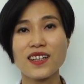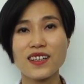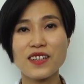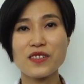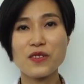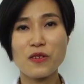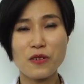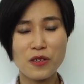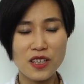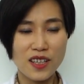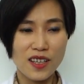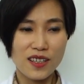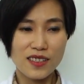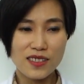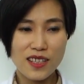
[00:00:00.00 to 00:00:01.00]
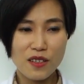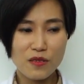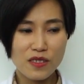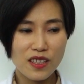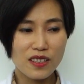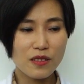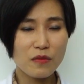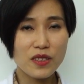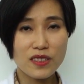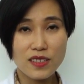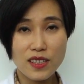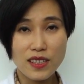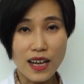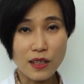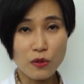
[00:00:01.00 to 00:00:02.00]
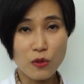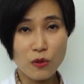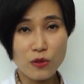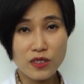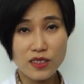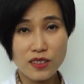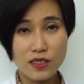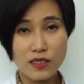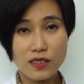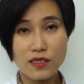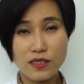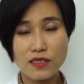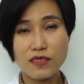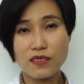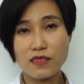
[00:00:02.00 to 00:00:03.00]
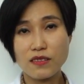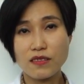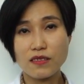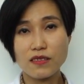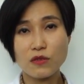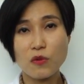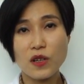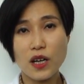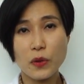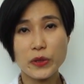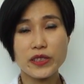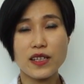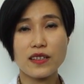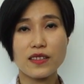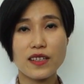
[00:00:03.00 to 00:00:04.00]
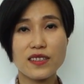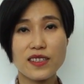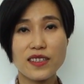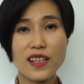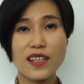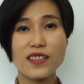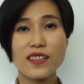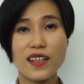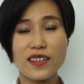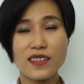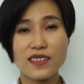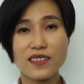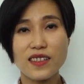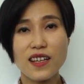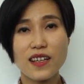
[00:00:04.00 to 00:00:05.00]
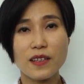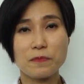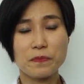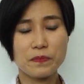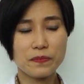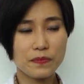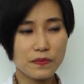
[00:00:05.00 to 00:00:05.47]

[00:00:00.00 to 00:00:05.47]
그래서 의사 선생님이 이제 당뇨를 어, 송강호 씨한테 진단을 내리는데